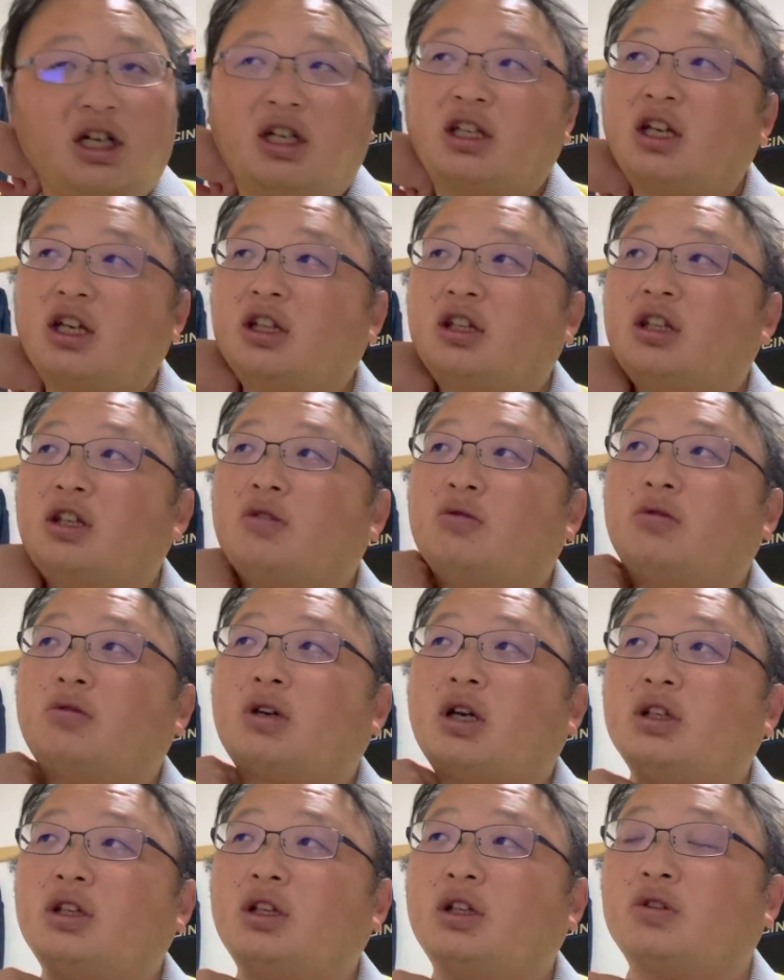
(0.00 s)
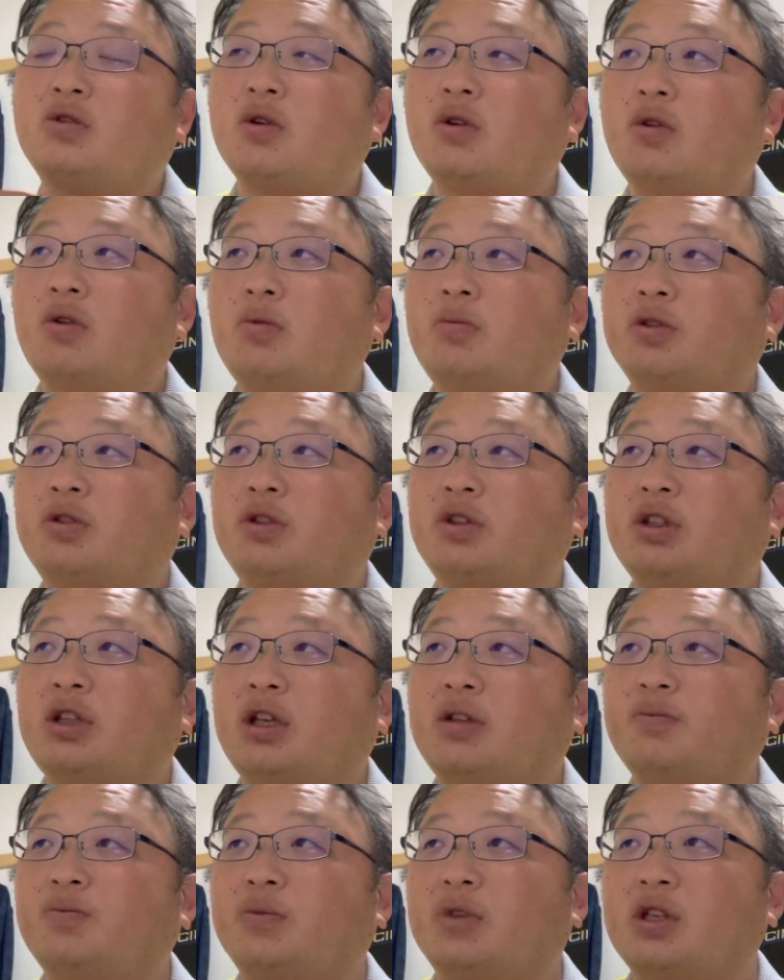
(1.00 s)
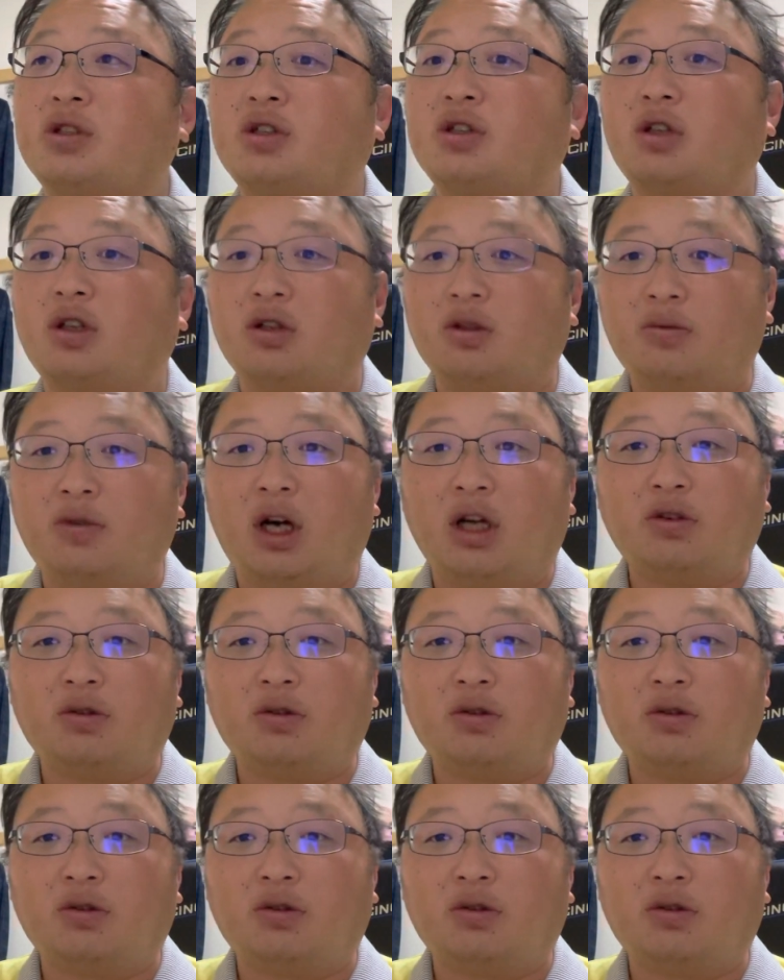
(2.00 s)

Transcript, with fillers: やっていこうかなと思ってるんですけれども、